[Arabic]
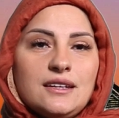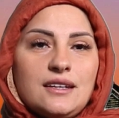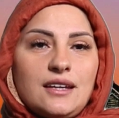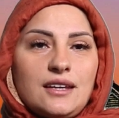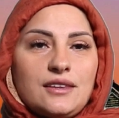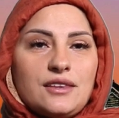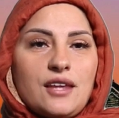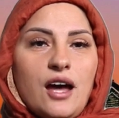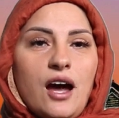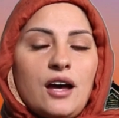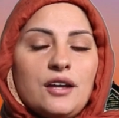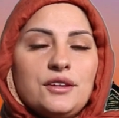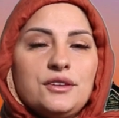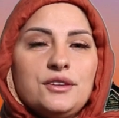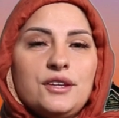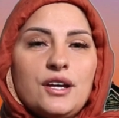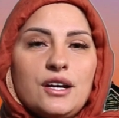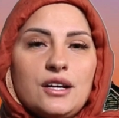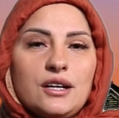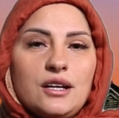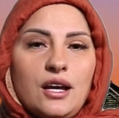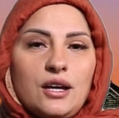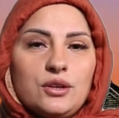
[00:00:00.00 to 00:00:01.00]

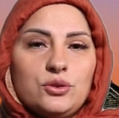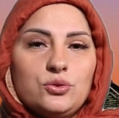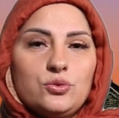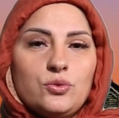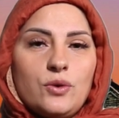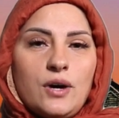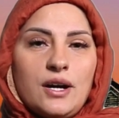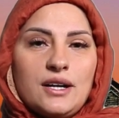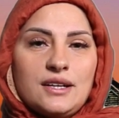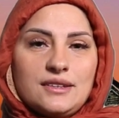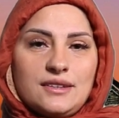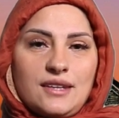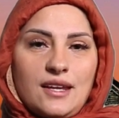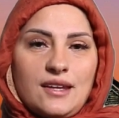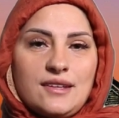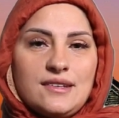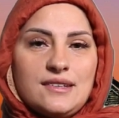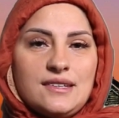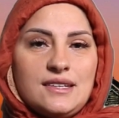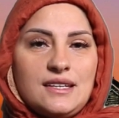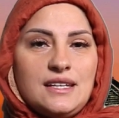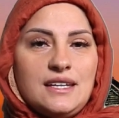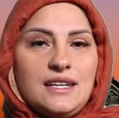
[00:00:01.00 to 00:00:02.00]
يتحضر الأدوار
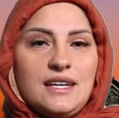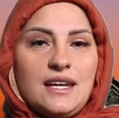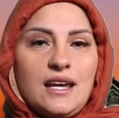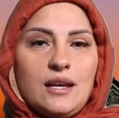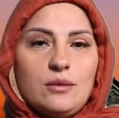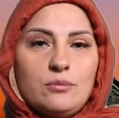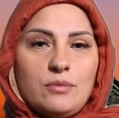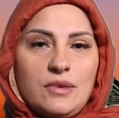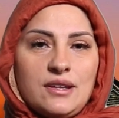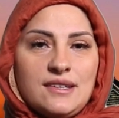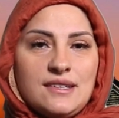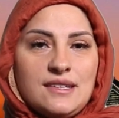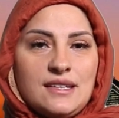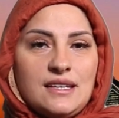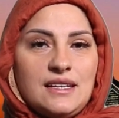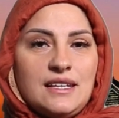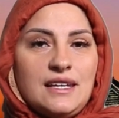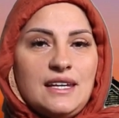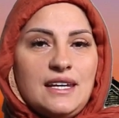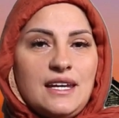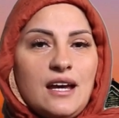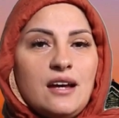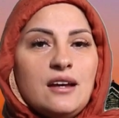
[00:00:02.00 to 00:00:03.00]
التنزيلية
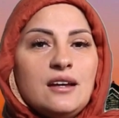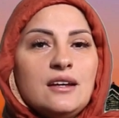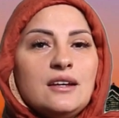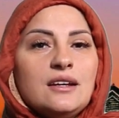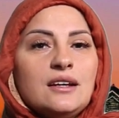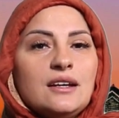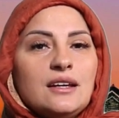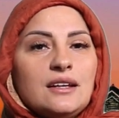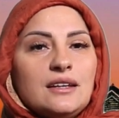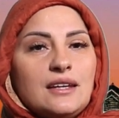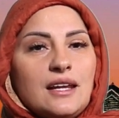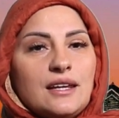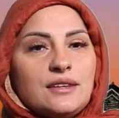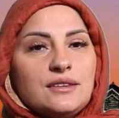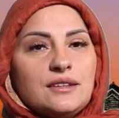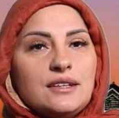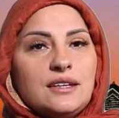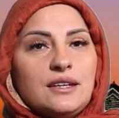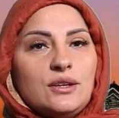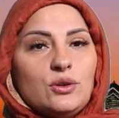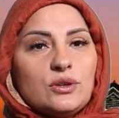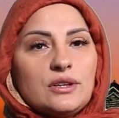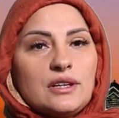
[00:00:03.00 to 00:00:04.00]
المنزلية
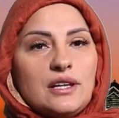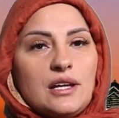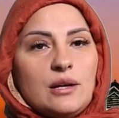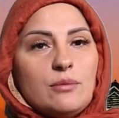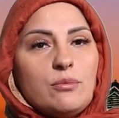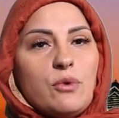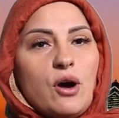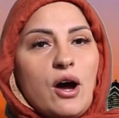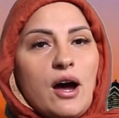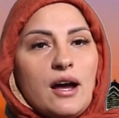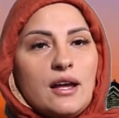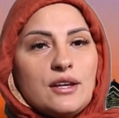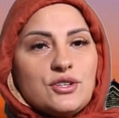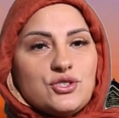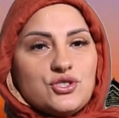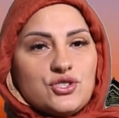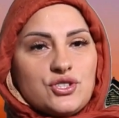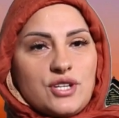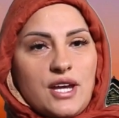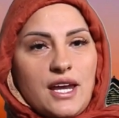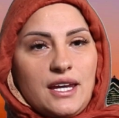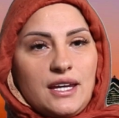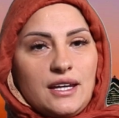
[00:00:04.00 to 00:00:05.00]
التي يطلبها
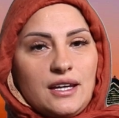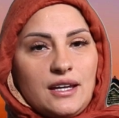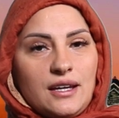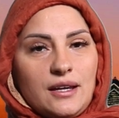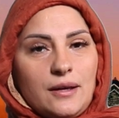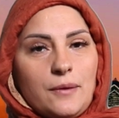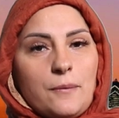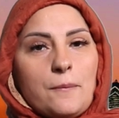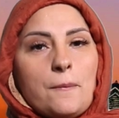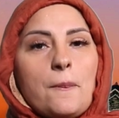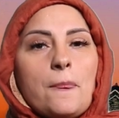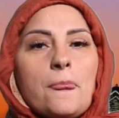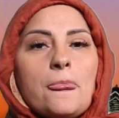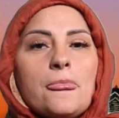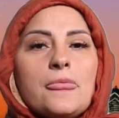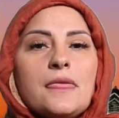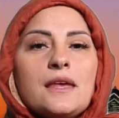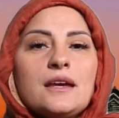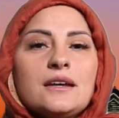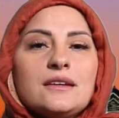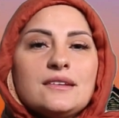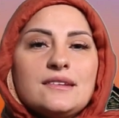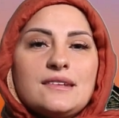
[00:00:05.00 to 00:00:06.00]
الشيخ
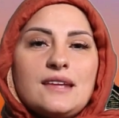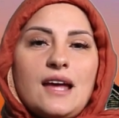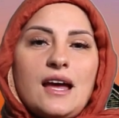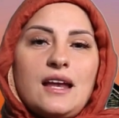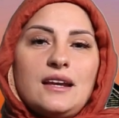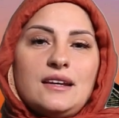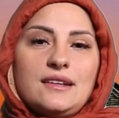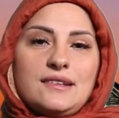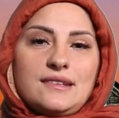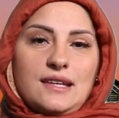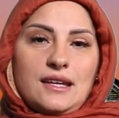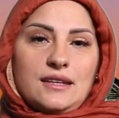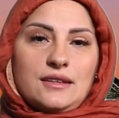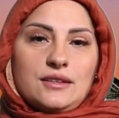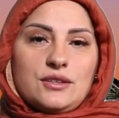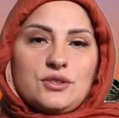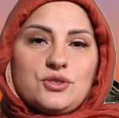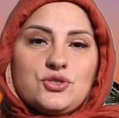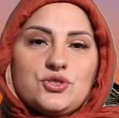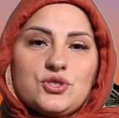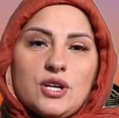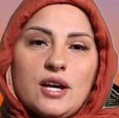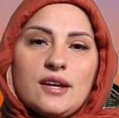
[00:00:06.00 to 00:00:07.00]
ثالثا
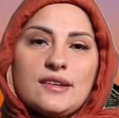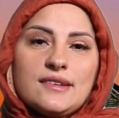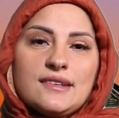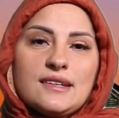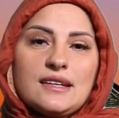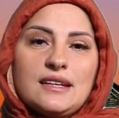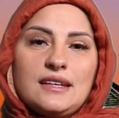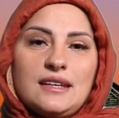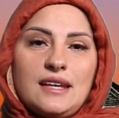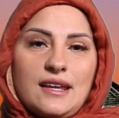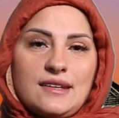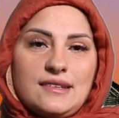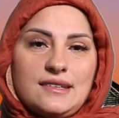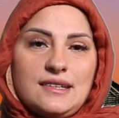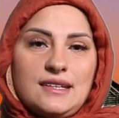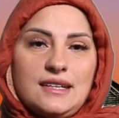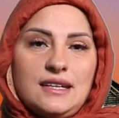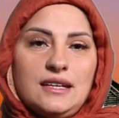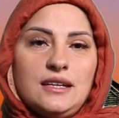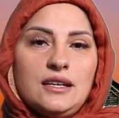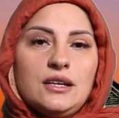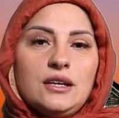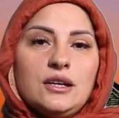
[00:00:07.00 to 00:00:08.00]
الشخص
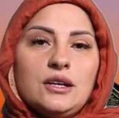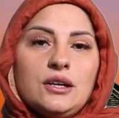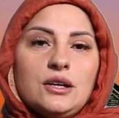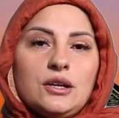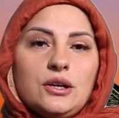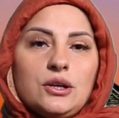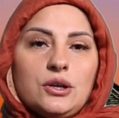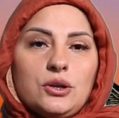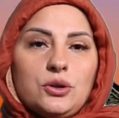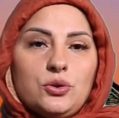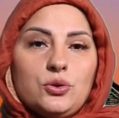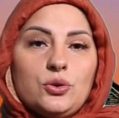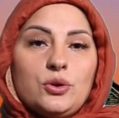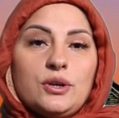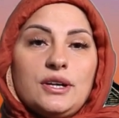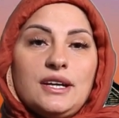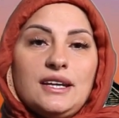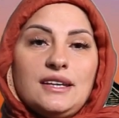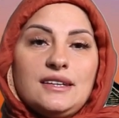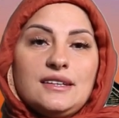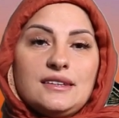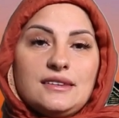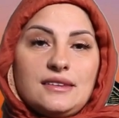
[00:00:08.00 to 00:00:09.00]
الذي
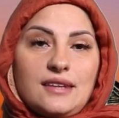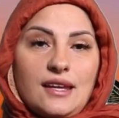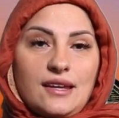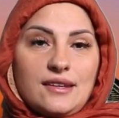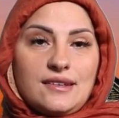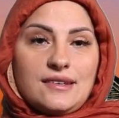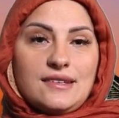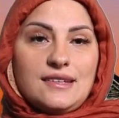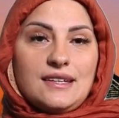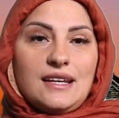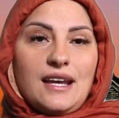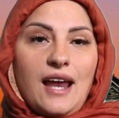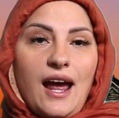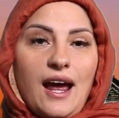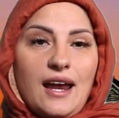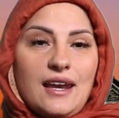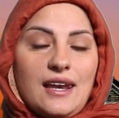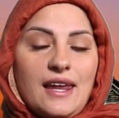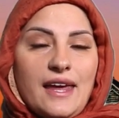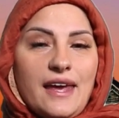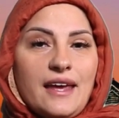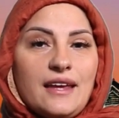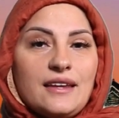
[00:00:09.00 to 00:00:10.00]
يريد التنزيل
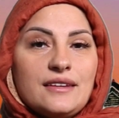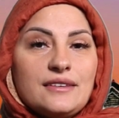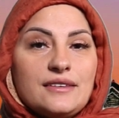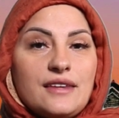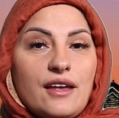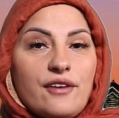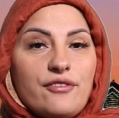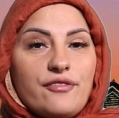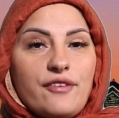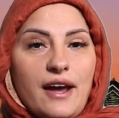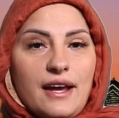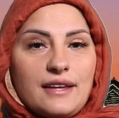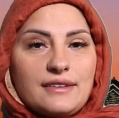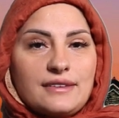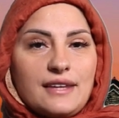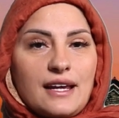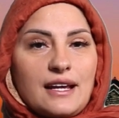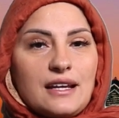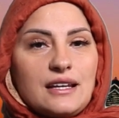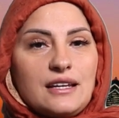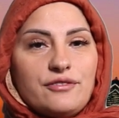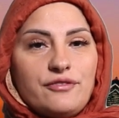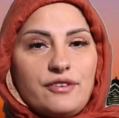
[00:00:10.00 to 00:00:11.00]
عليه دفع
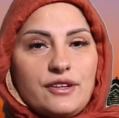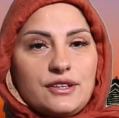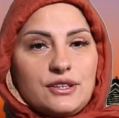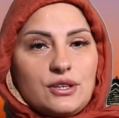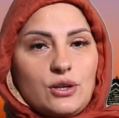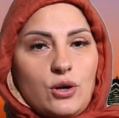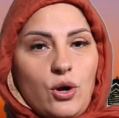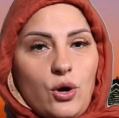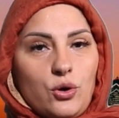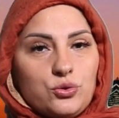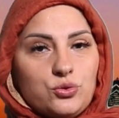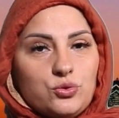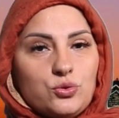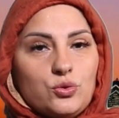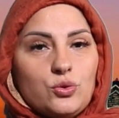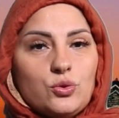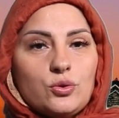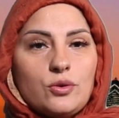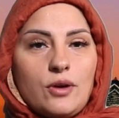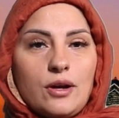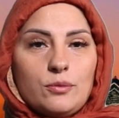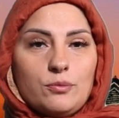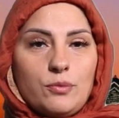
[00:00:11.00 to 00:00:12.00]
تكلفة
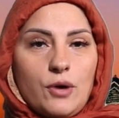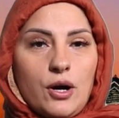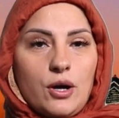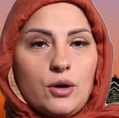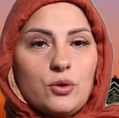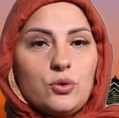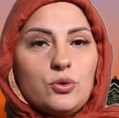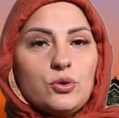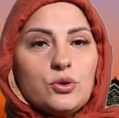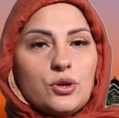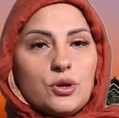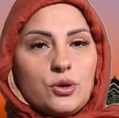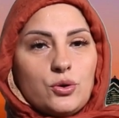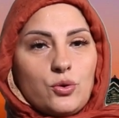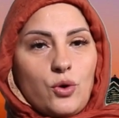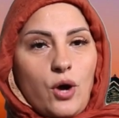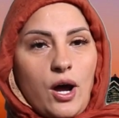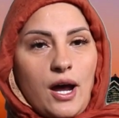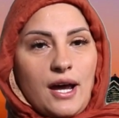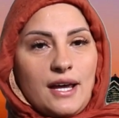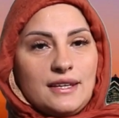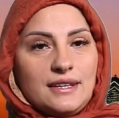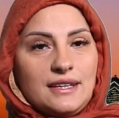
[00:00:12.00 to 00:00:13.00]
العطور والبخور
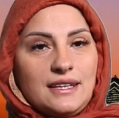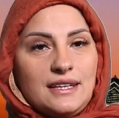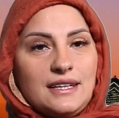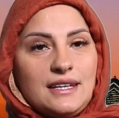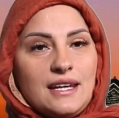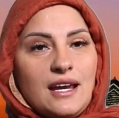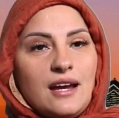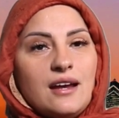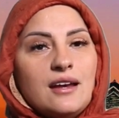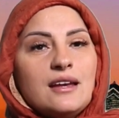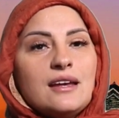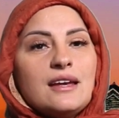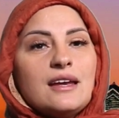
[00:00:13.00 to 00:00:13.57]
الروحانية